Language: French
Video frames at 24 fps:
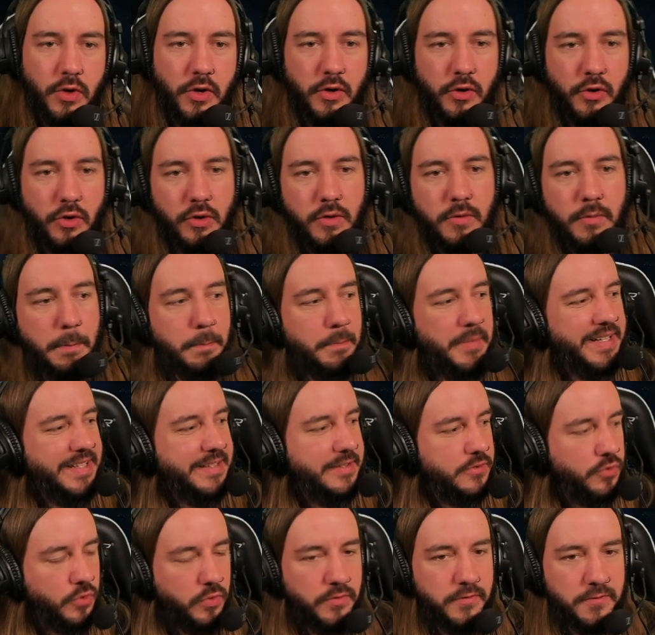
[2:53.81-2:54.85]
le
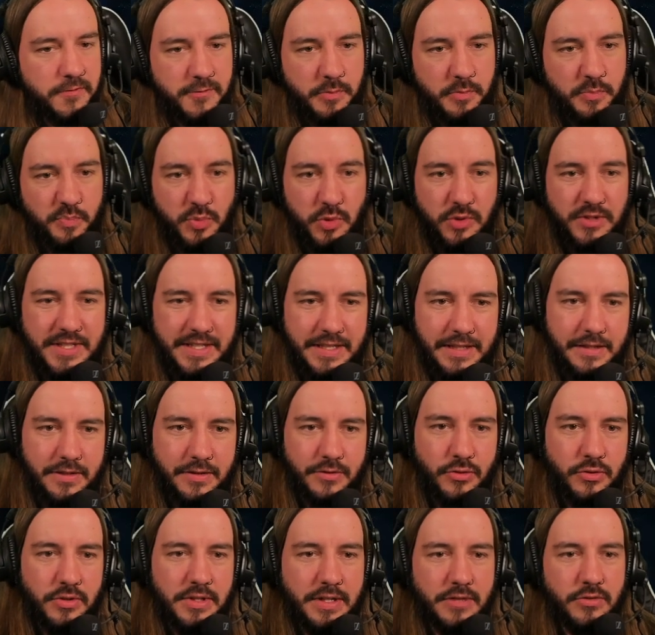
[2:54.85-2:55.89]
mastouf
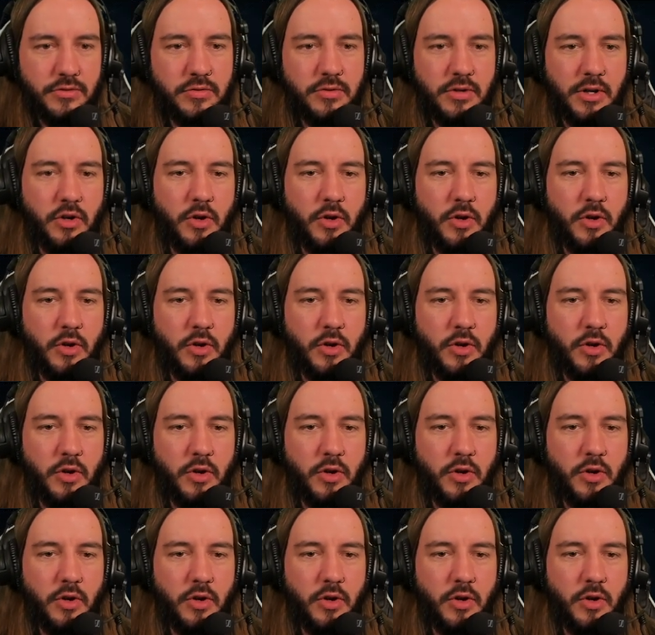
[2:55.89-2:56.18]
pudique de nature.